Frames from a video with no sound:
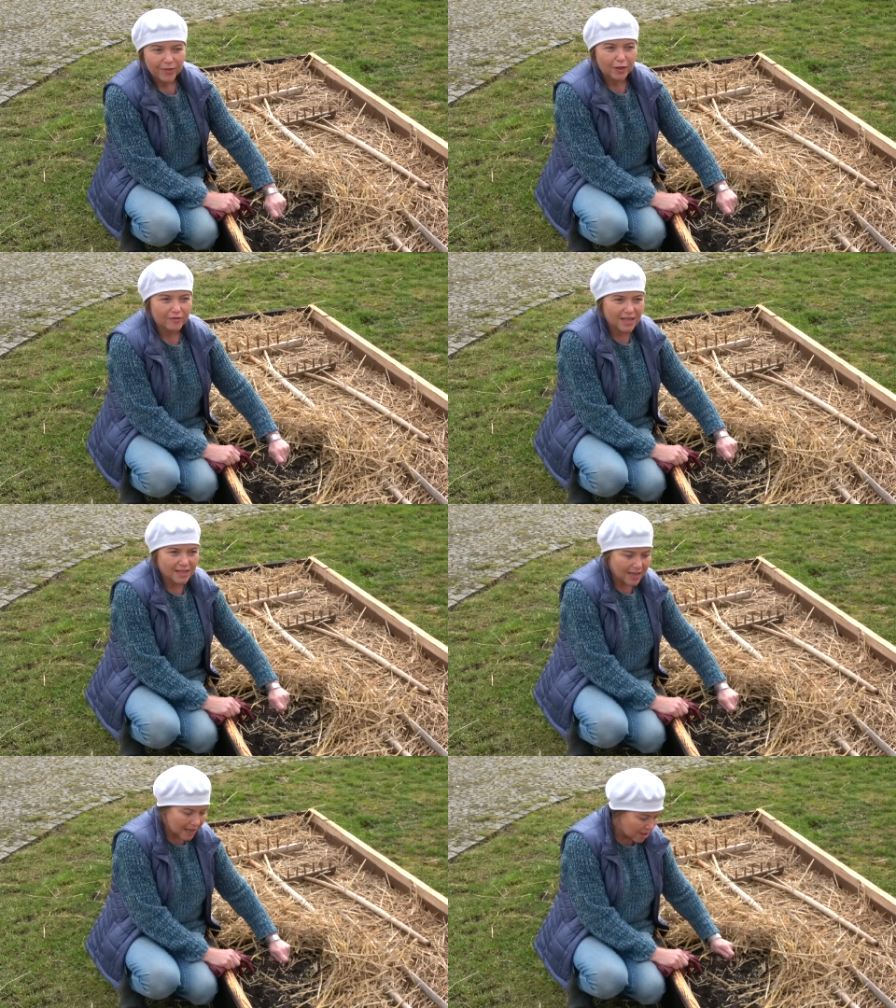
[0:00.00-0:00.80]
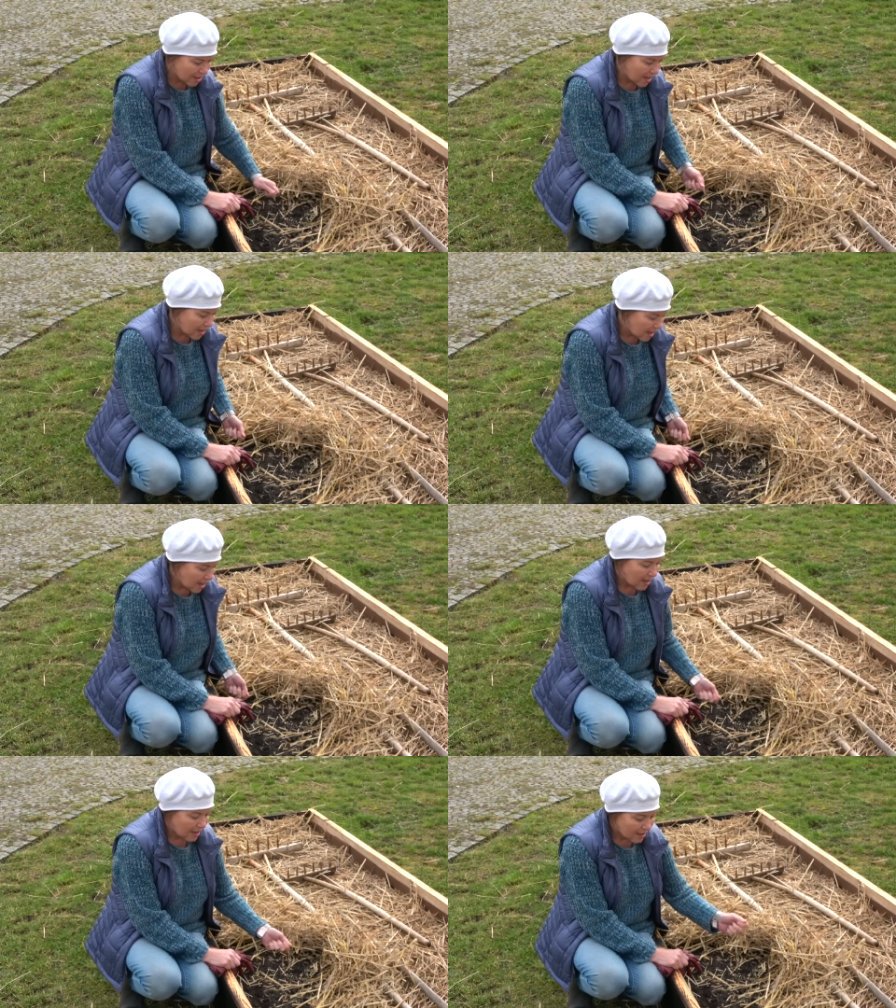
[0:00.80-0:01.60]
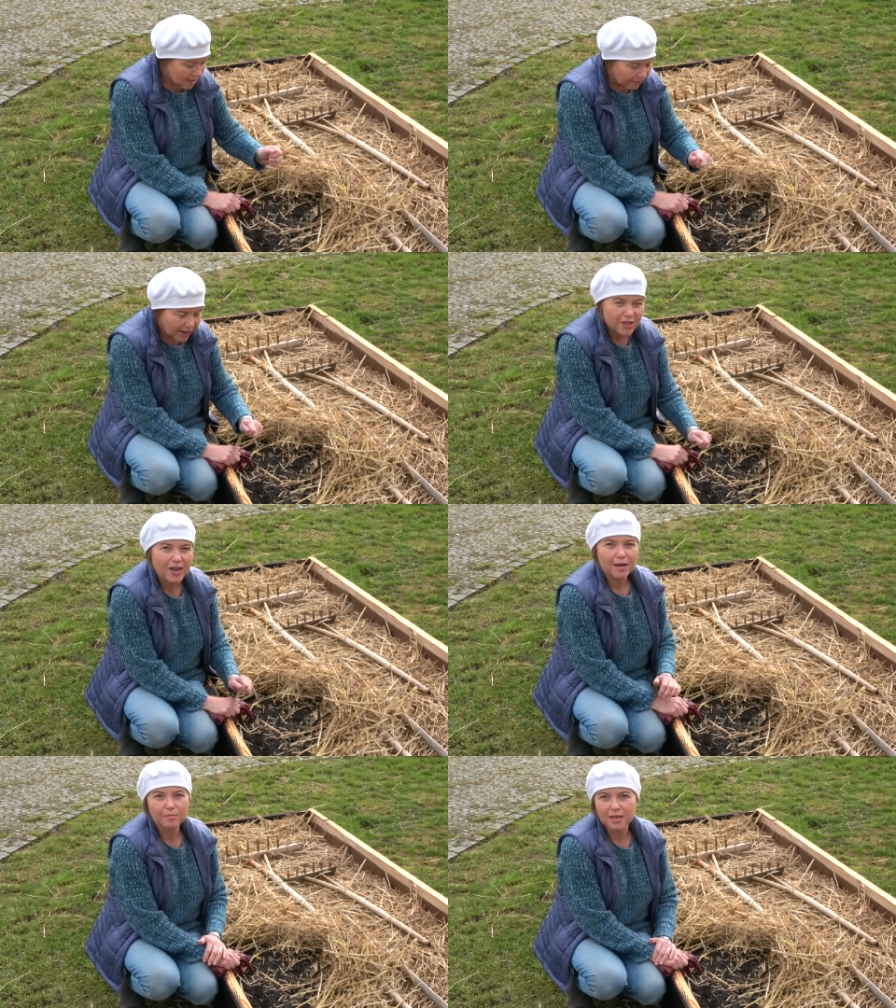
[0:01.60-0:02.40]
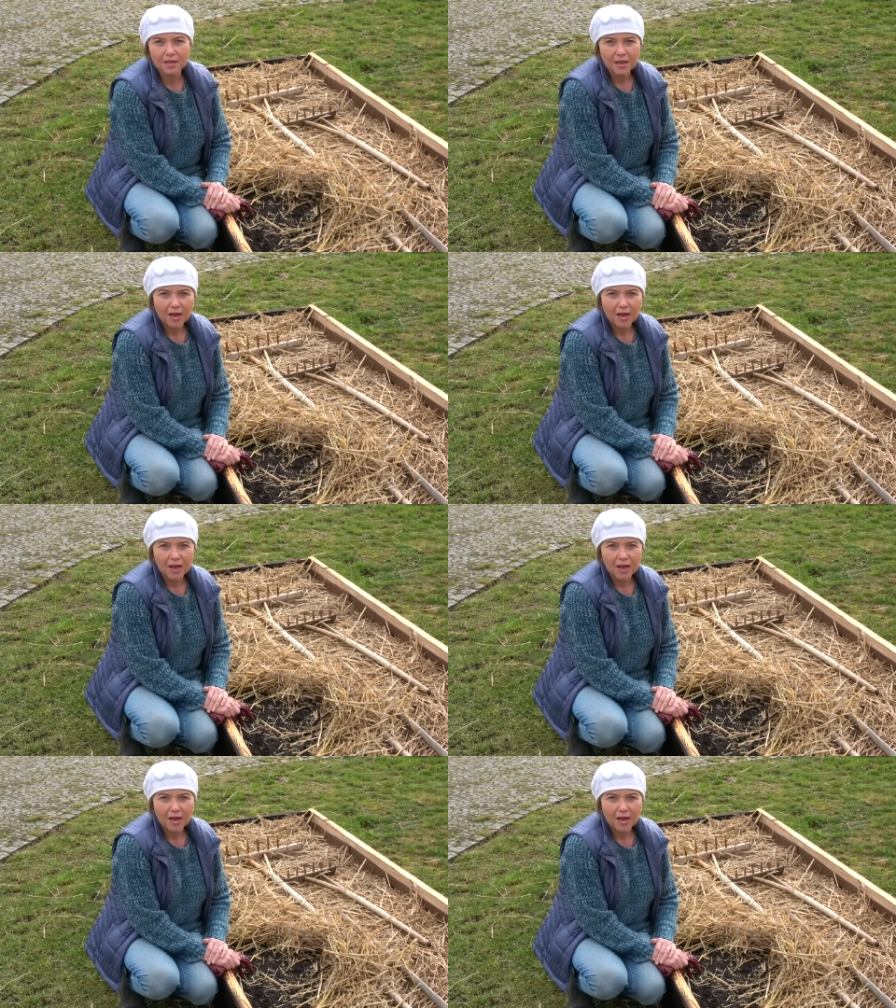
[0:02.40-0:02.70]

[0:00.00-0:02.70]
to w zasadzie stwarzamy